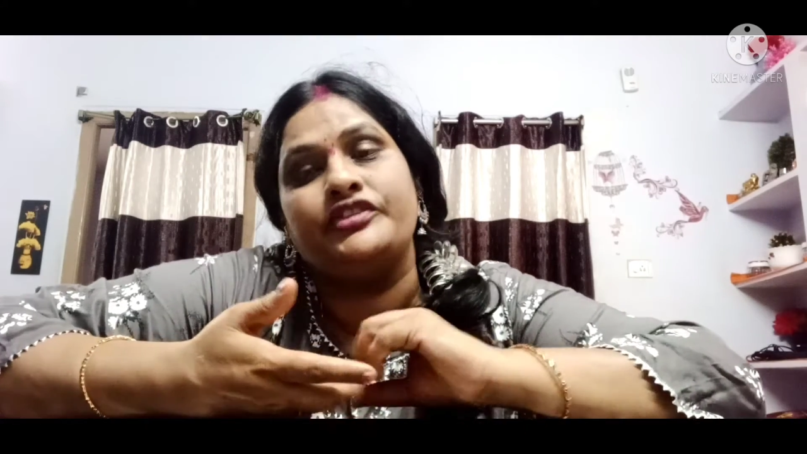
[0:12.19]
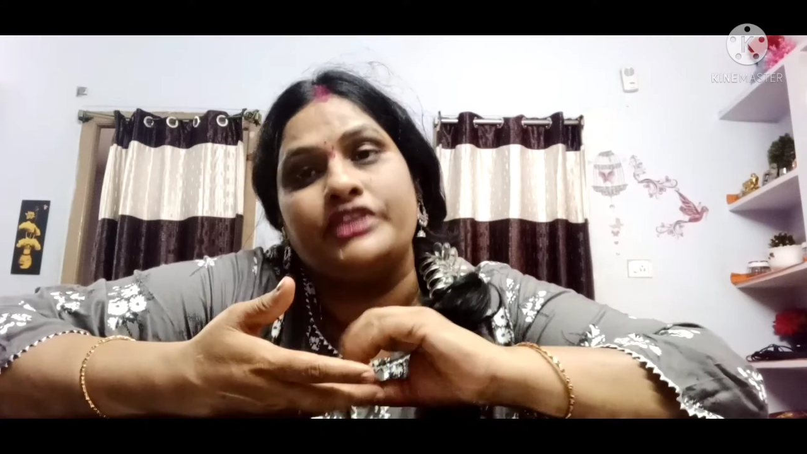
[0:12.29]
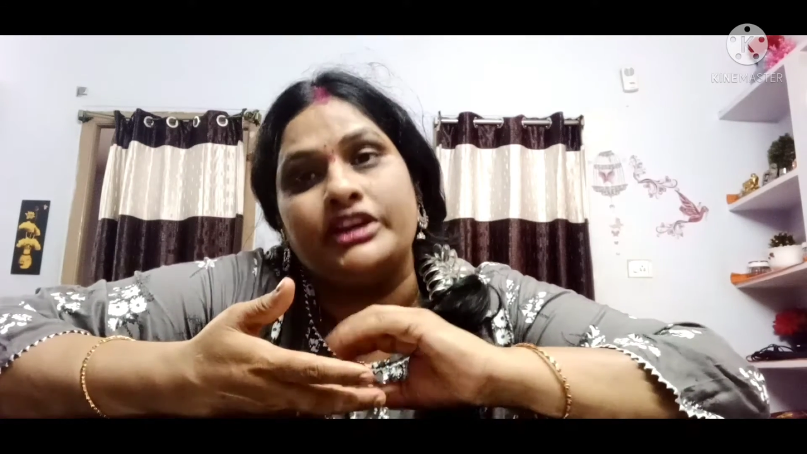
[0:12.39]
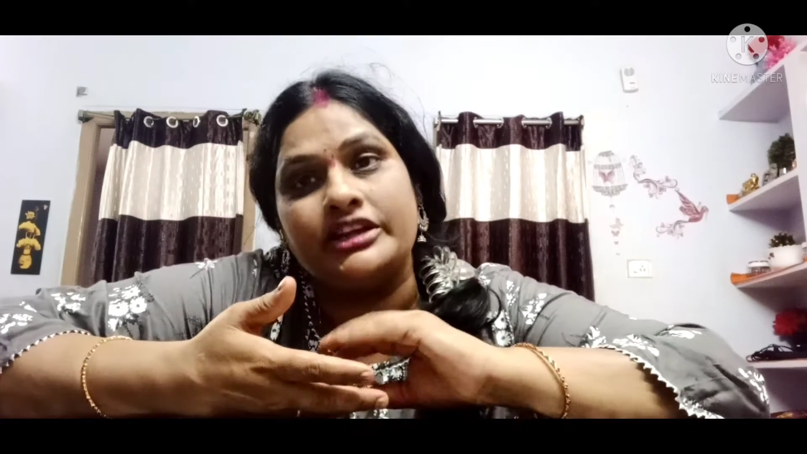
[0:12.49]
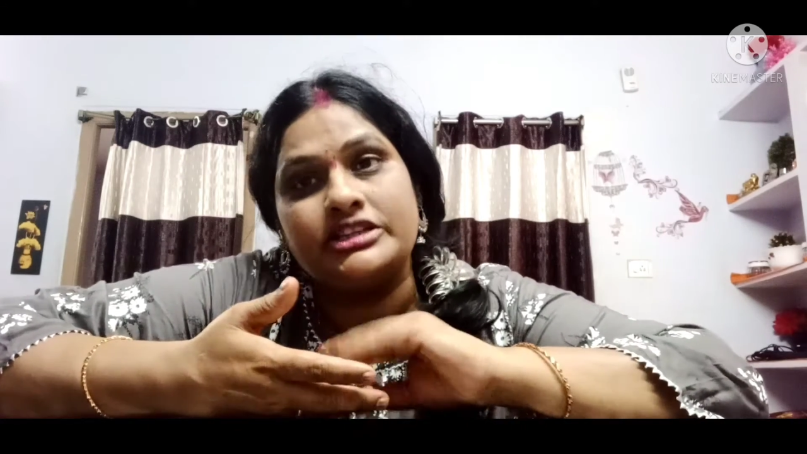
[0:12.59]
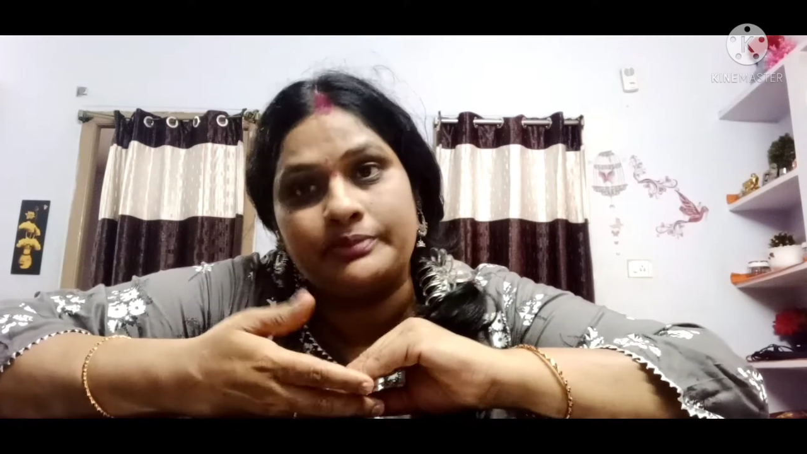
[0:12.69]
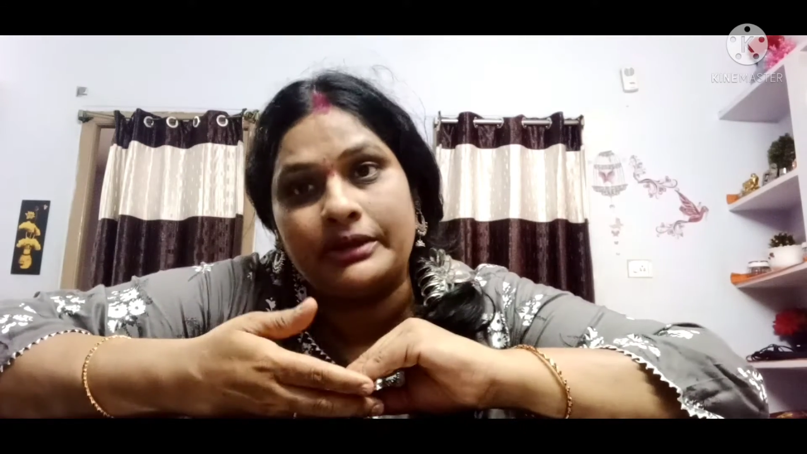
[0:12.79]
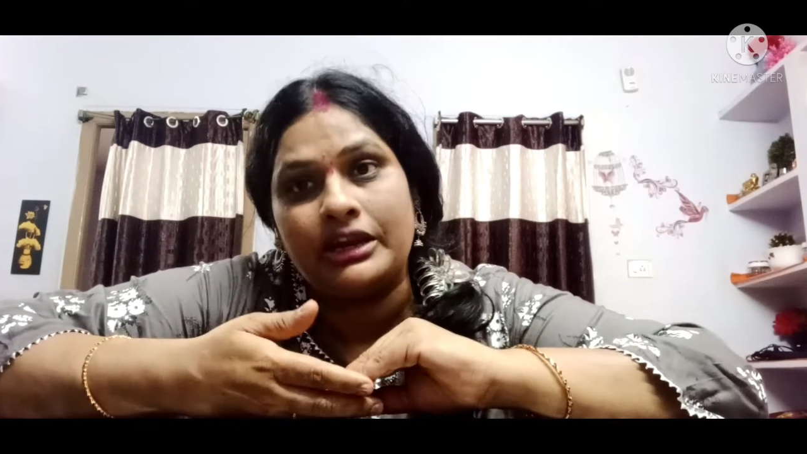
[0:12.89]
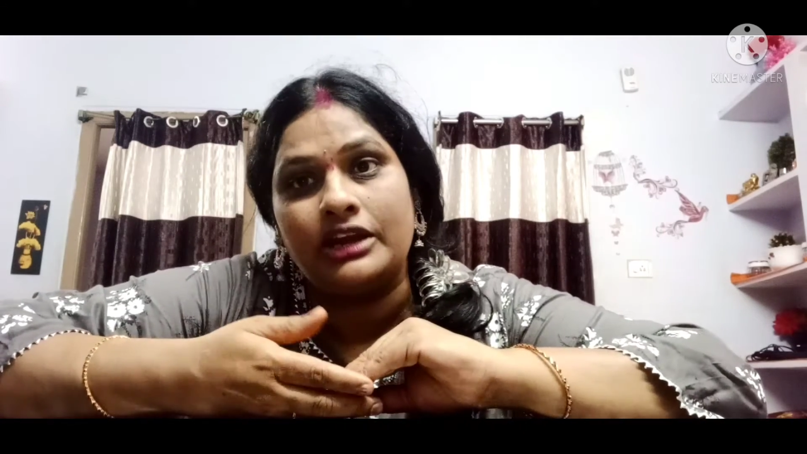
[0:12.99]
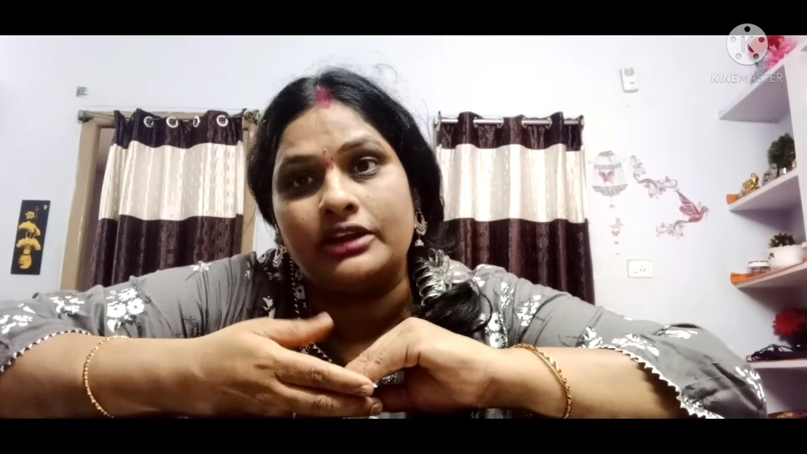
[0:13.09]
ఫిఫ్టీన్ ఇయర్స్
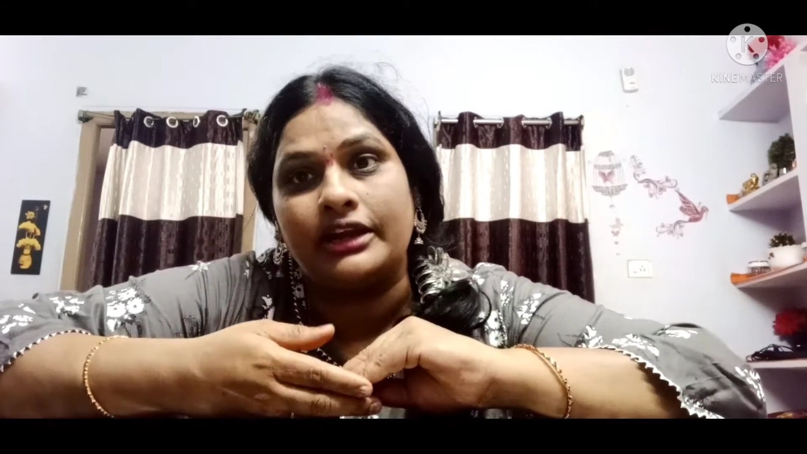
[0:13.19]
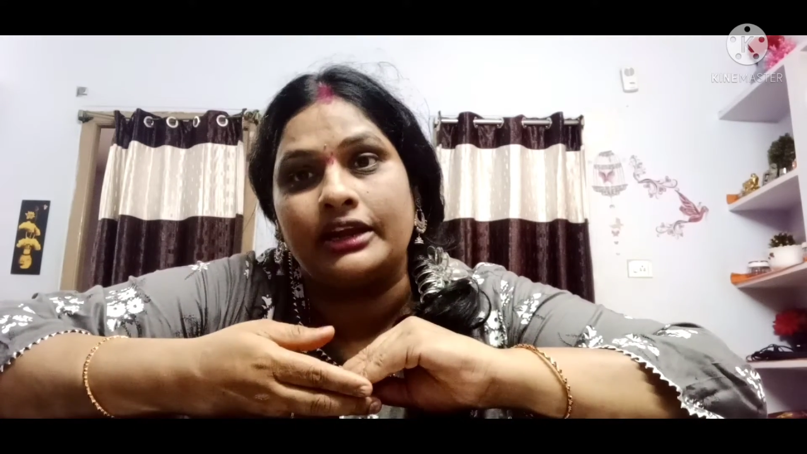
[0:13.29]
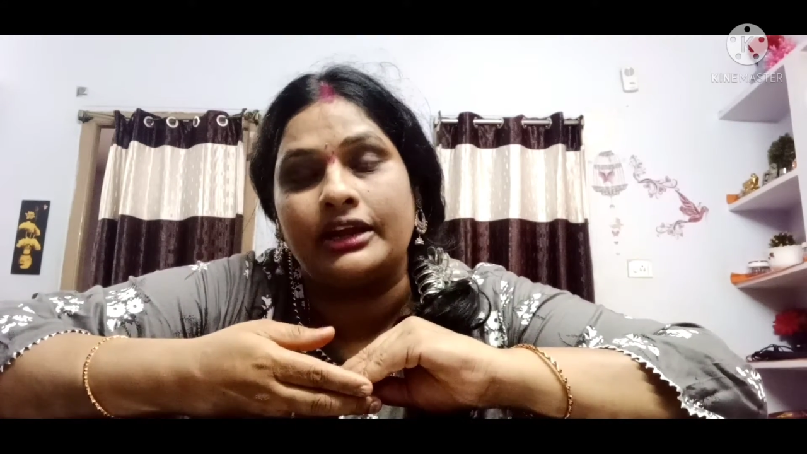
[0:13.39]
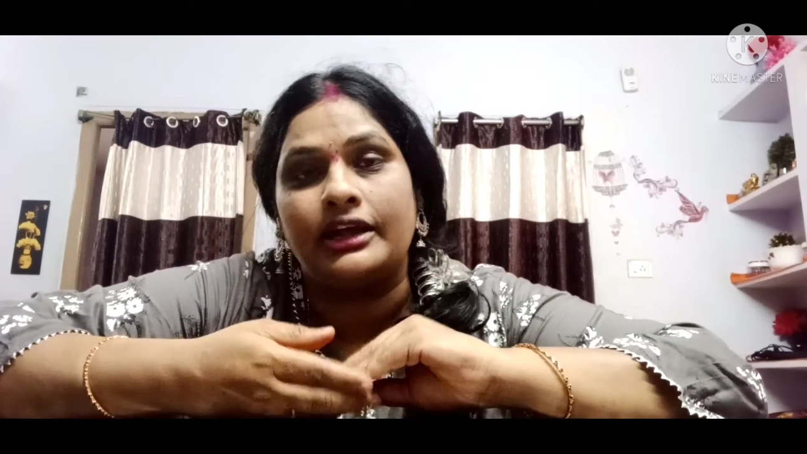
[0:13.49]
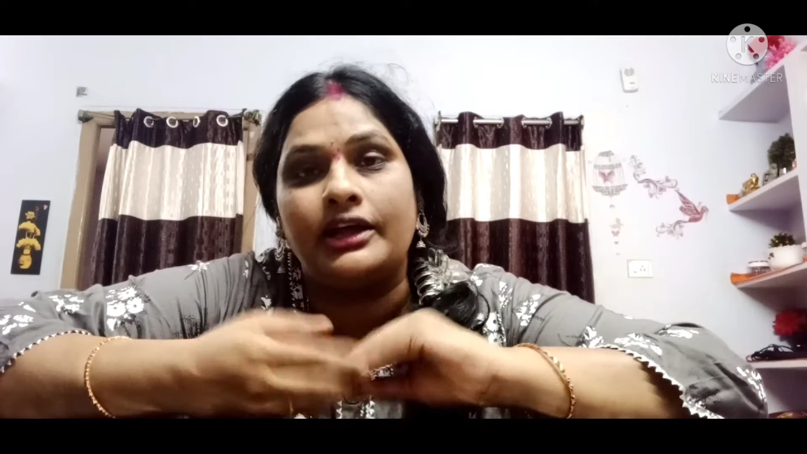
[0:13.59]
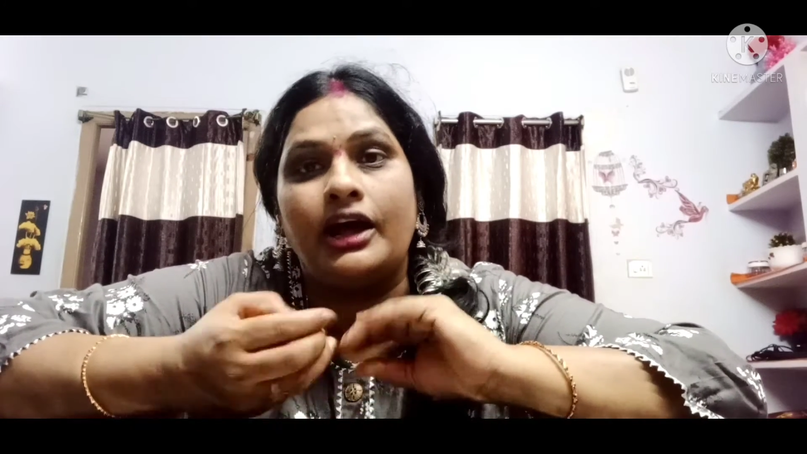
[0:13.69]
పిల్లలు కనుక